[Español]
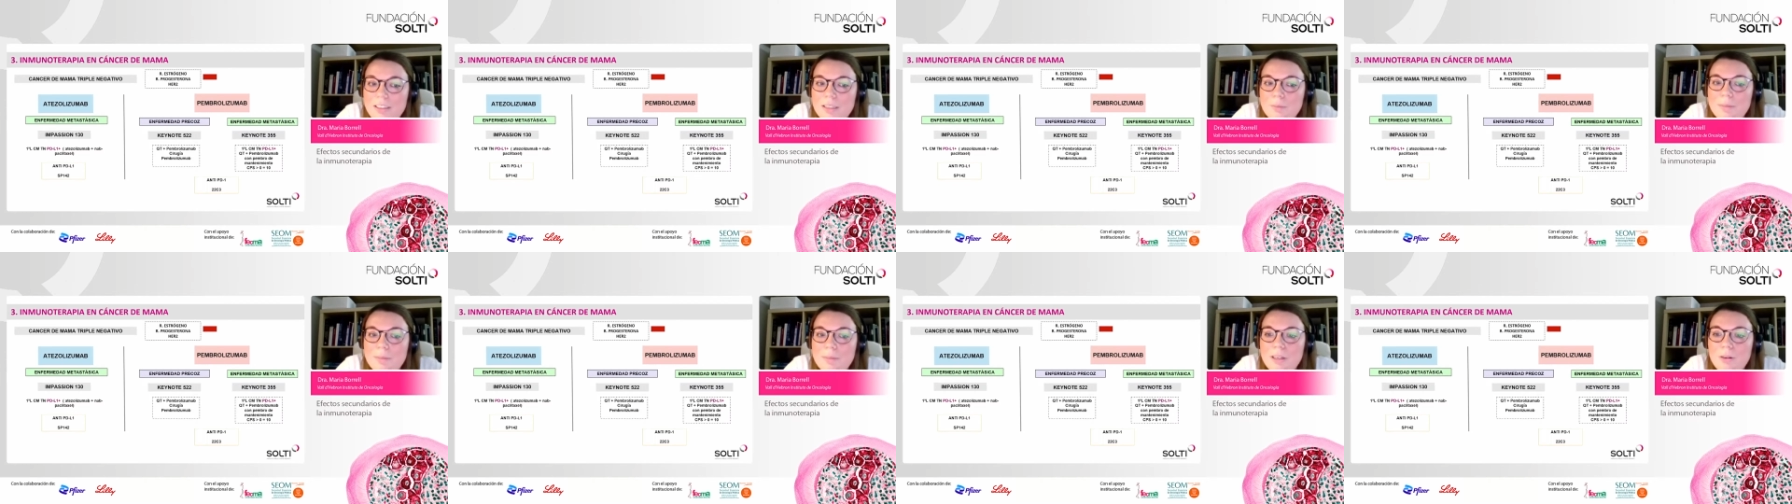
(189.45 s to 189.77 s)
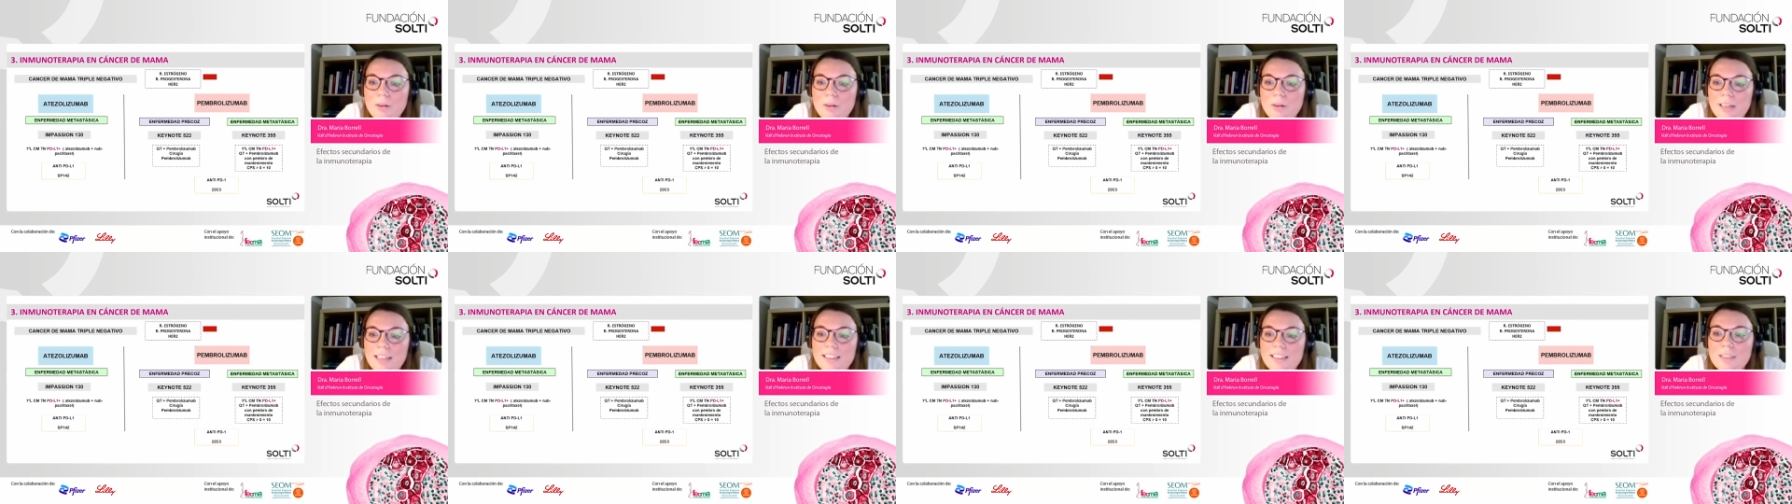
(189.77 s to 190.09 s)
que
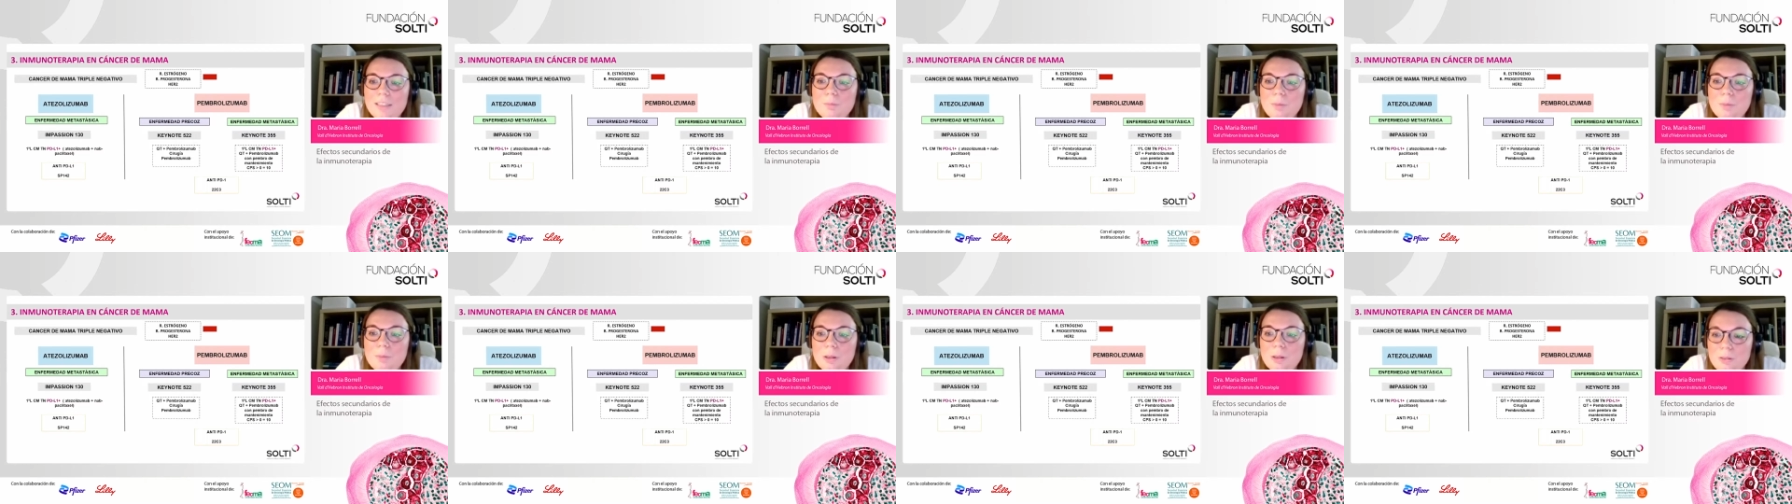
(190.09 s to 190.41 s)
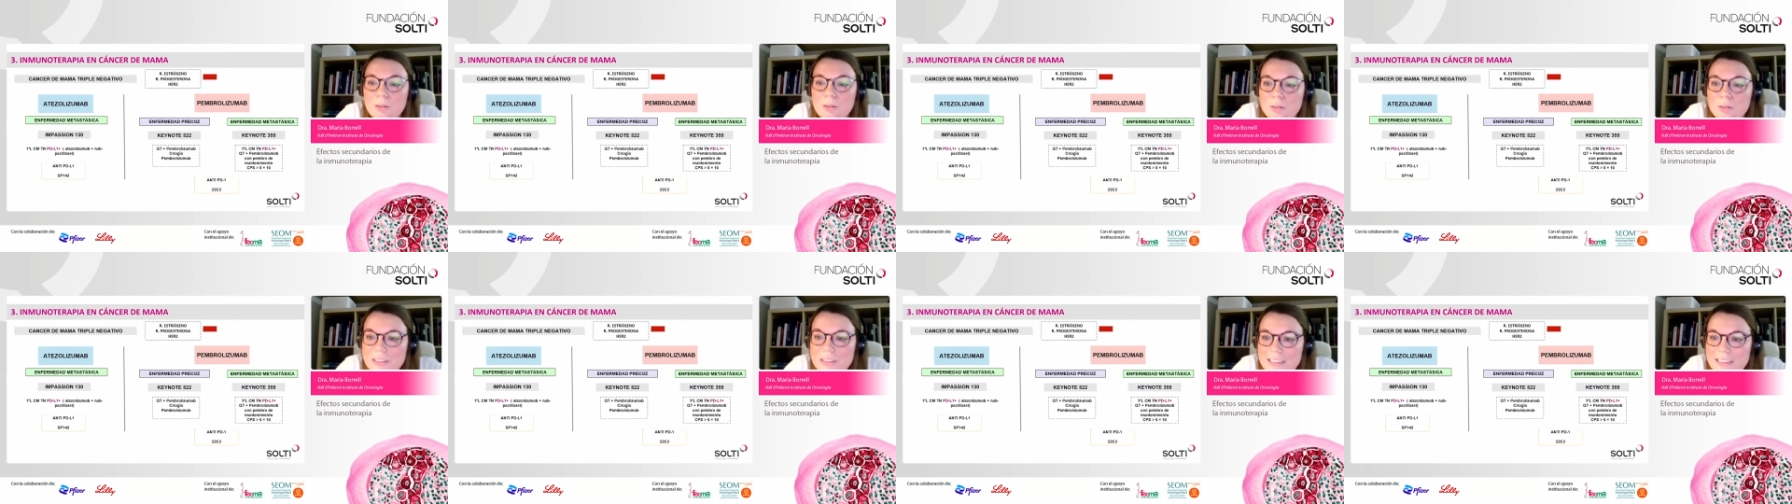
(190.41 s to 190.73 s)
mejoran el
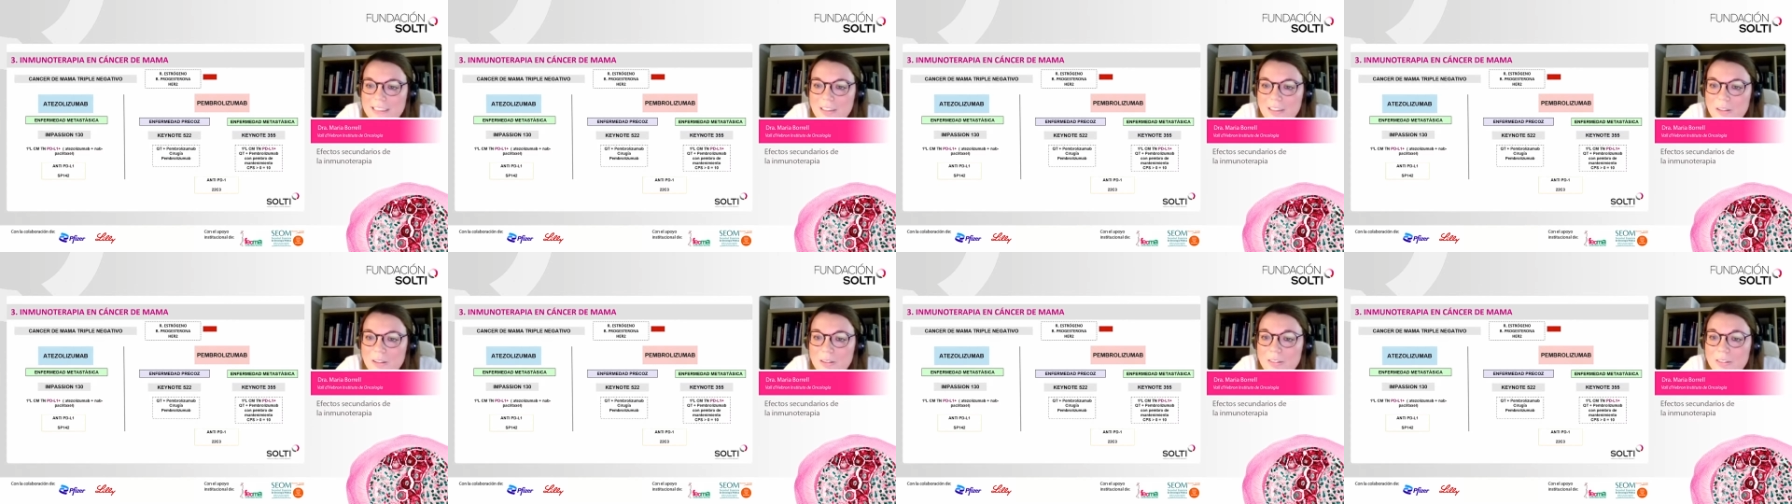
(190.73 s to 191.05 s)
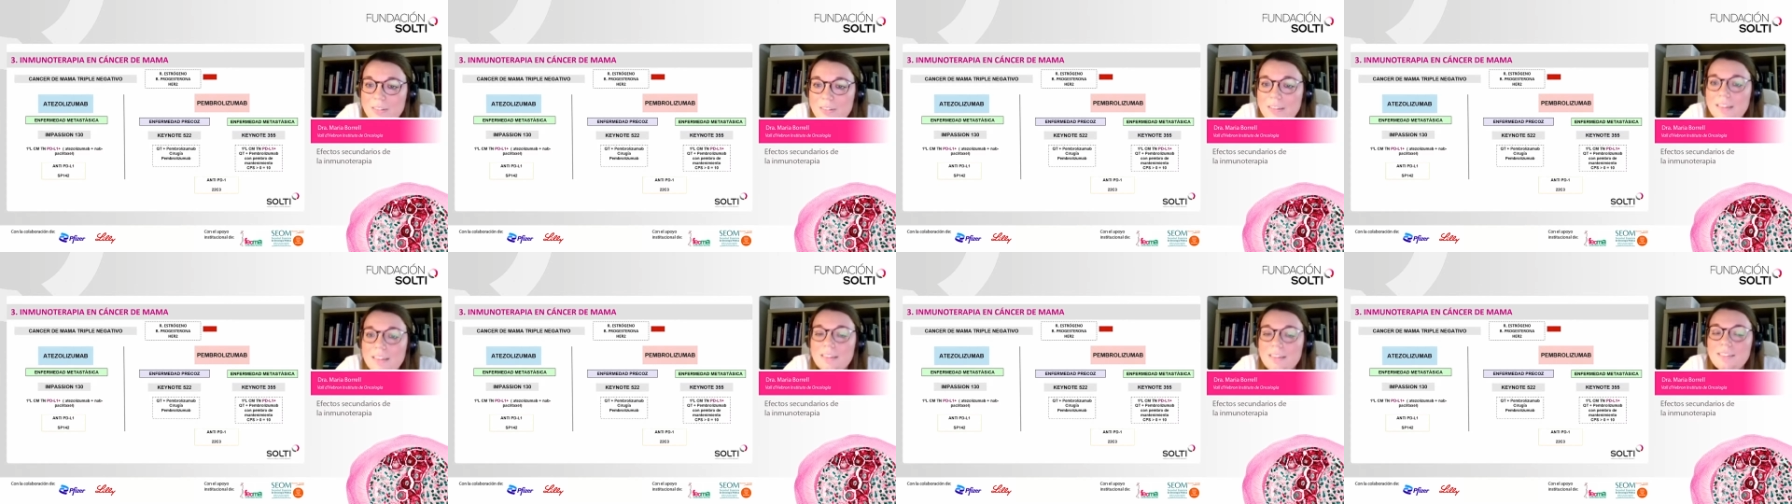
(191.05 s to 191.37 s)
pronóstico